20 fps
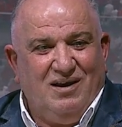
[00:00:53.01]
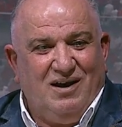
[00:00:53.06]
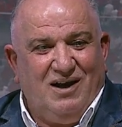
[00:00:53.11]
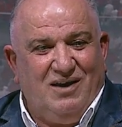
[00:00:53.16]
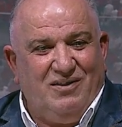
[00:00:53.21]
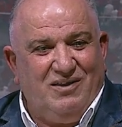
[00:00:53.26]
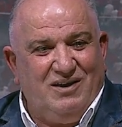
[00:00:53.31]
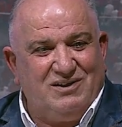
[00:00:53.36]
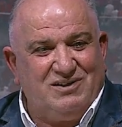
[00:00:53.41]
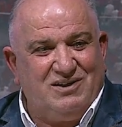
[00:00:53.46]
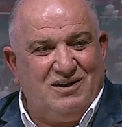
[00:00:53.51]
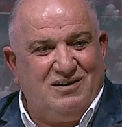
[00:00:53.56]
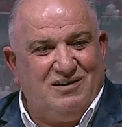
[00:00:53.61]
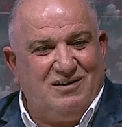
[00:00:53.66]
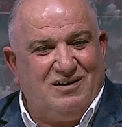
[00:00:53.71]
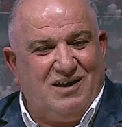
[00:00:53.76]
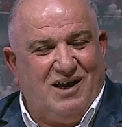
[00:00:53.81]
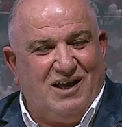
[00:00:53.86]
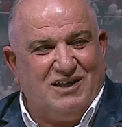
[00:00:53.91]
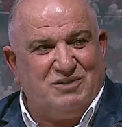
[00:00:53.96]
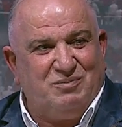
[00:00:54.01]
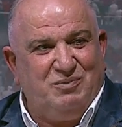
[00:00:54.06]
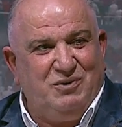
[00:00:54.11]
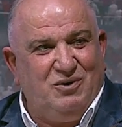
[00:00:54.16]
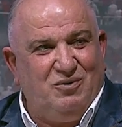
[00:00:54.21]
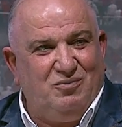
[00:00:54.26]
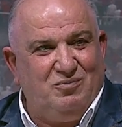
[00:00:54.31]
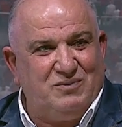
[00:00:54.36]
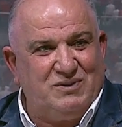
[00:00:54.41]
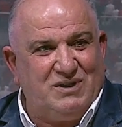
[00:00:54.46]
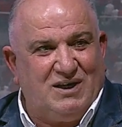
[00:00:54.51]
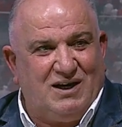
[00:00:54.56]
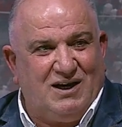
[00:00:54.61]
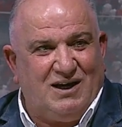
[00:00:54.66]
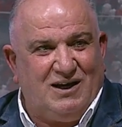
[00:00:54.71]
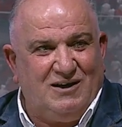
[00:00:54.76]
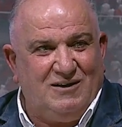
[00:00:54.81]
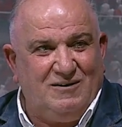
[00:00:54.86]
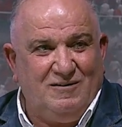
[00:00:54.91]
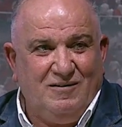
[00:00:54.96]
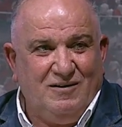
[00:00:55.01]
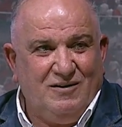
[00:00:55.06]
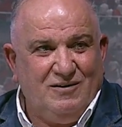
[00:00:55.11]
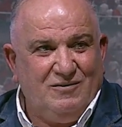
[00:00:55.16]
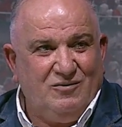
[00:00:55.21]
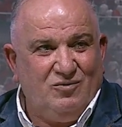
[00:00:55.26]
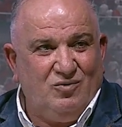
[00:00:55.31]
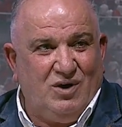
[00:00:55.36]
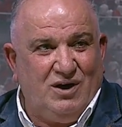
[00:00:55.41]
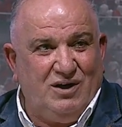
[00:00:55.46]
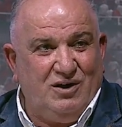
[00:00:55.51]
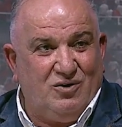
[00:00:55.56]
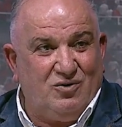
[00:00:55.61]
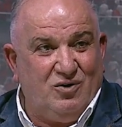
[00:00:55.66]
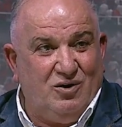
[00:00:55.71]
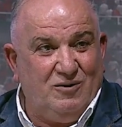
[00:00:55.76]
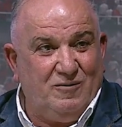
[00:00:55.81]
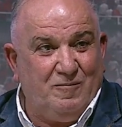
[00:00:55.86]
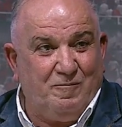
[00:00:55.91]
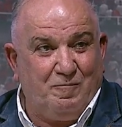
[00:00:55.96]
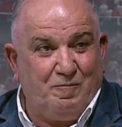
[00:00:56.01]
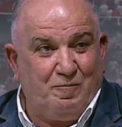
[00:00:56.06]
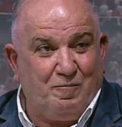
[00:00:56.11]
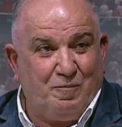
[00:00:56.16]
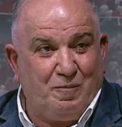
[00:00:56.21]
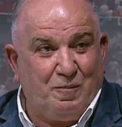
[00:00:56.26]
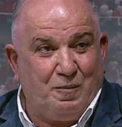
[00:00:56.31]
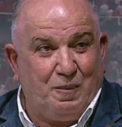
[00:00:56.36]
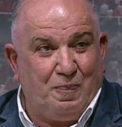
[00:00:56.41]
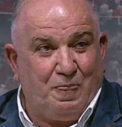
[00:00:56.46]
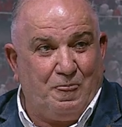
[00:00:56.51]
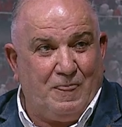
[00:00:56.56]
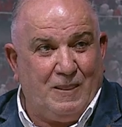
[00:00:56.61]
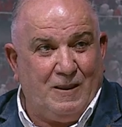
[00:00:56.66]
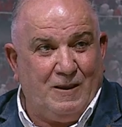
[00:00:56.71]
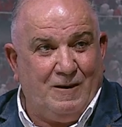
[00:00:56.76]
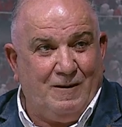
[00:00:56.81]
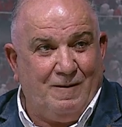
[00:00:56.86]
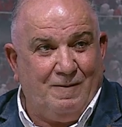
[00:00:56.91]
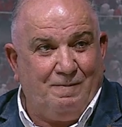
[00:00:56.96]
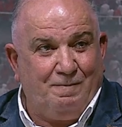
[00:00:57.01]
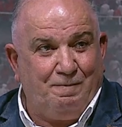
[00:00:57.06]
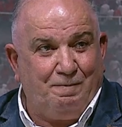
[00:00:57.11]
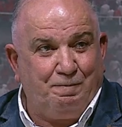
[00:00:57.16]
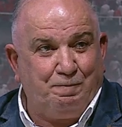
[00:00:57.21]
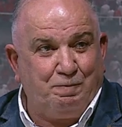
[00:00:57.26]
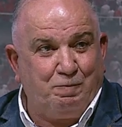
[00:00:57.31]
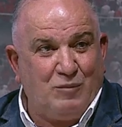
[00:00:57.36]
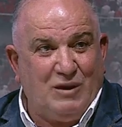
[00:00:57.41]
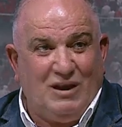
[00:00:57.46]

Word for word: هذا شيء خاص بهم بصراحه لا يعني من رجعت بعد ما رحت لهم